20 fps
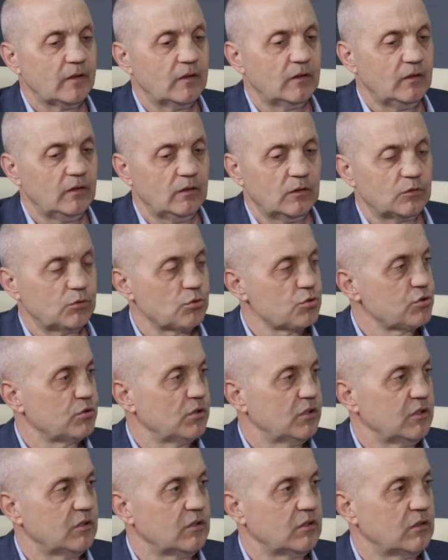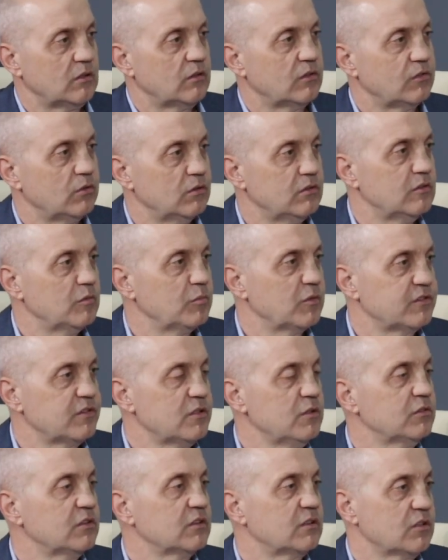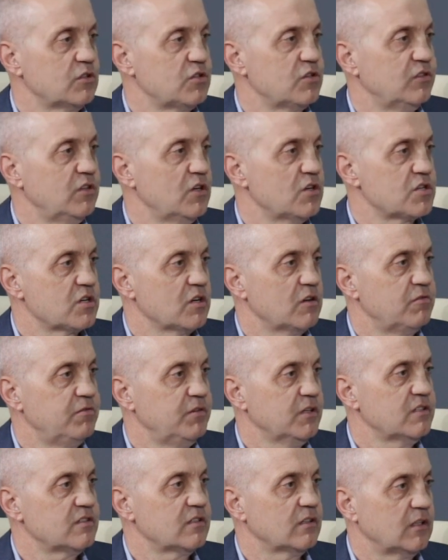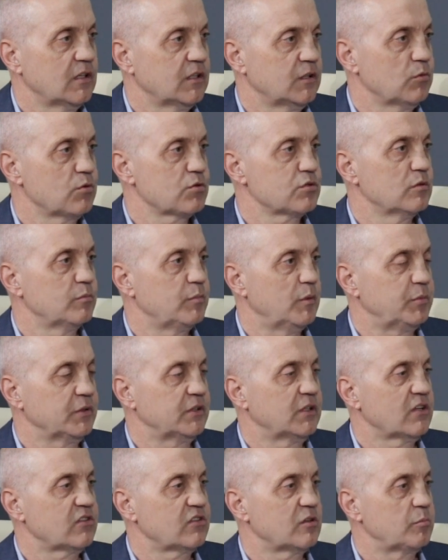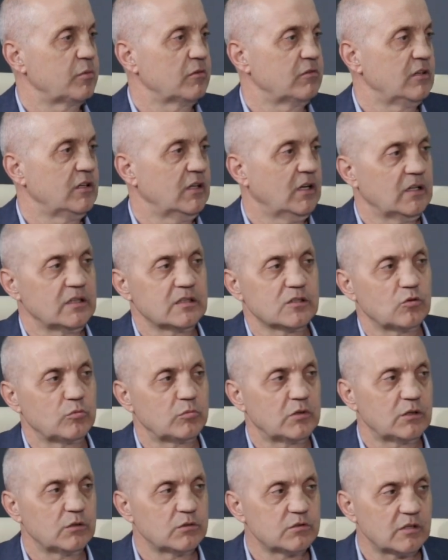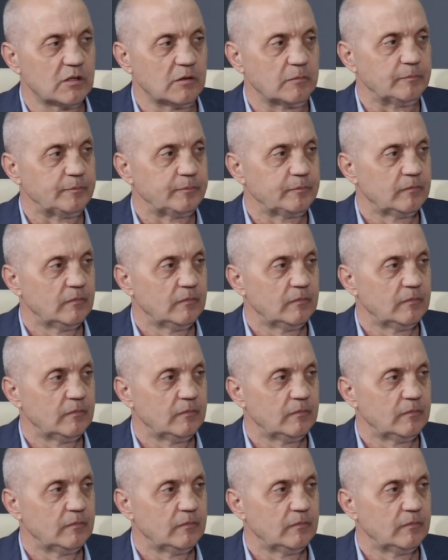И то, что они сегодня демонстрируют, это чистейшая фикция для того, чтобы попытаться повлиять на умы людей.